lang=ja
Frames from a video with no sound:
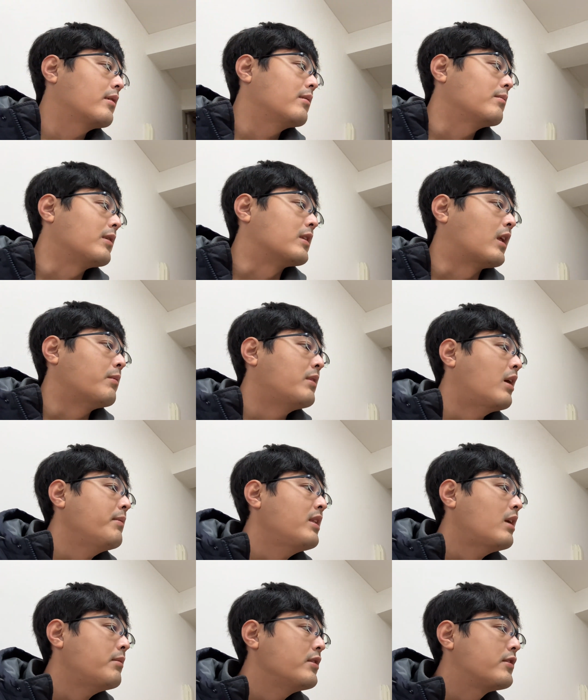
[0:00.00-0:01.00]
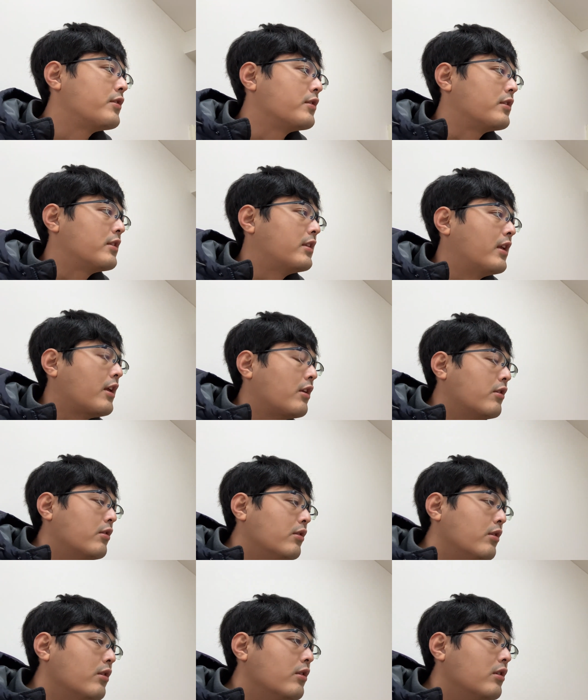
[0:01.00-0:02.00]
まあ、生阿弥陀仏って
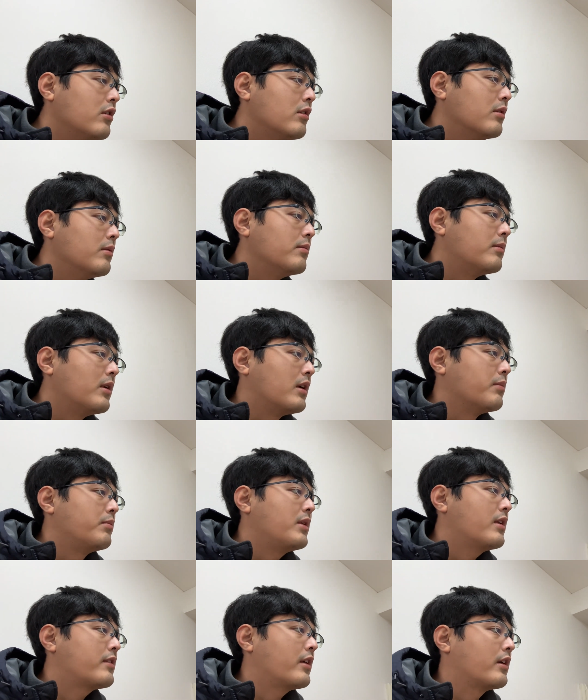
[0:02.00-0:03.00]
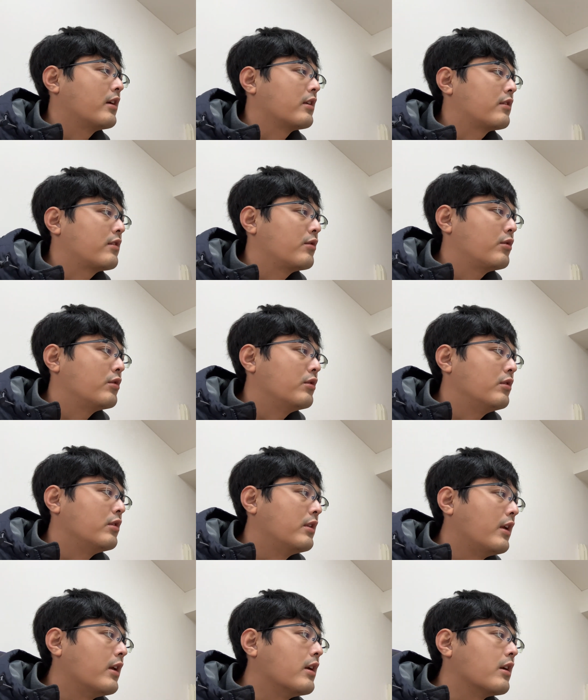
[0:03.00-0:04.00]
いう、まあ、皆さんがよく
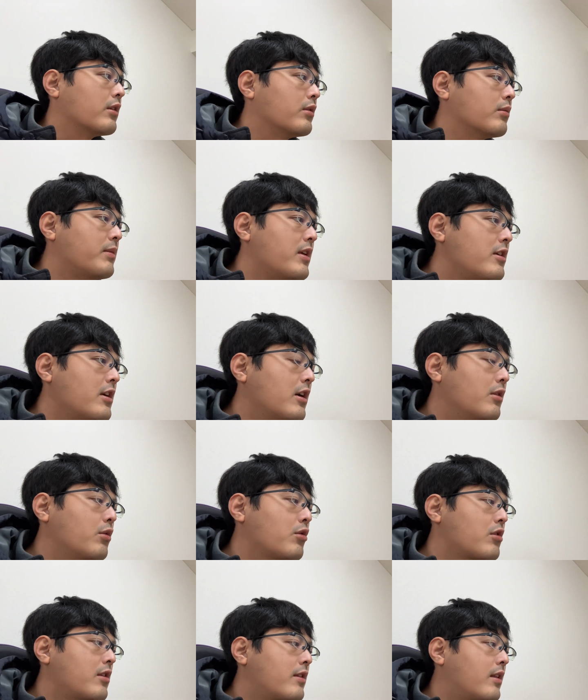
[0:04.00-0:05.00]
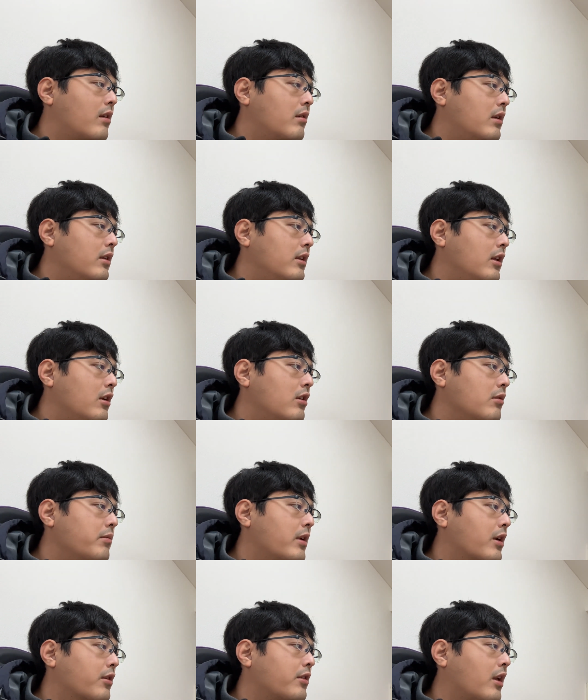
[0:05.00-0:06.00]
ねあのメジャーとして使われている、ま
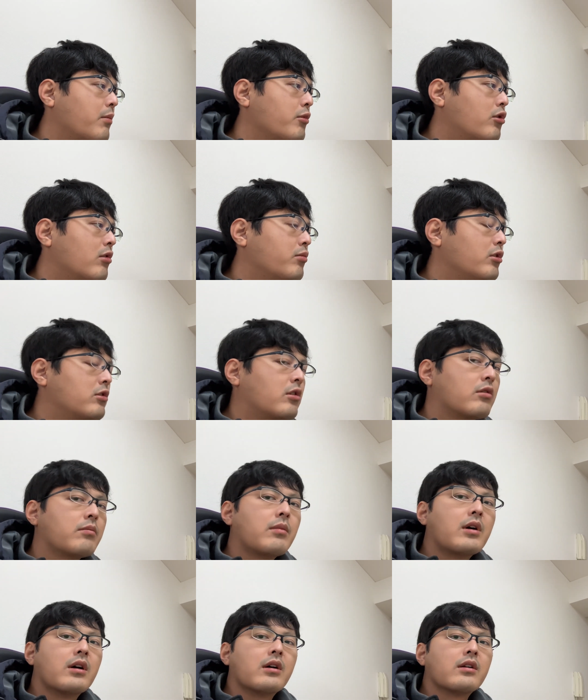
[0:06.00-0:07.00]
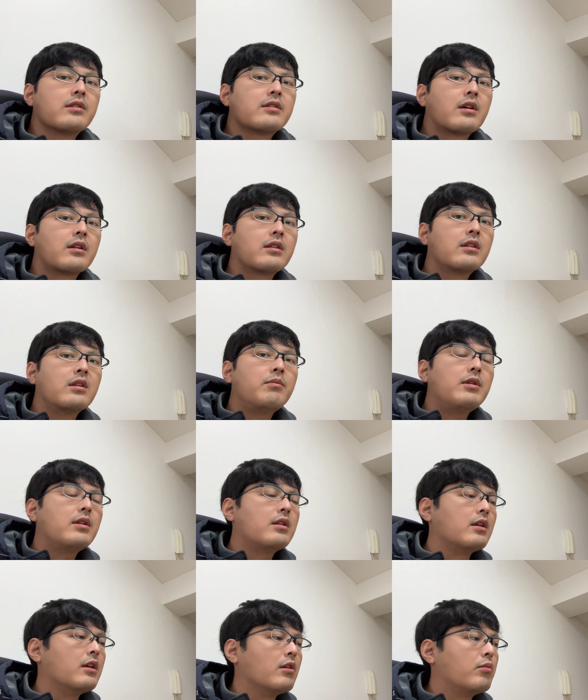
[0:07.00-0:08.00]
あ、あも僕もまあ使ってみ
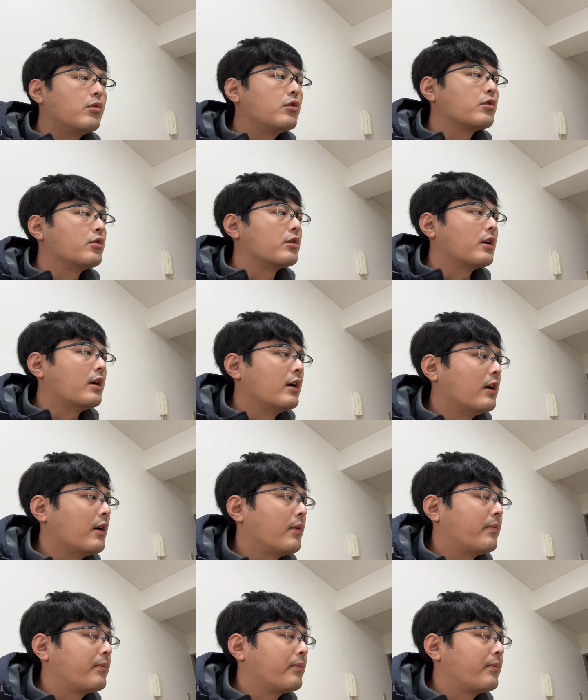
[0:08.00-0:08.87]
て思うのが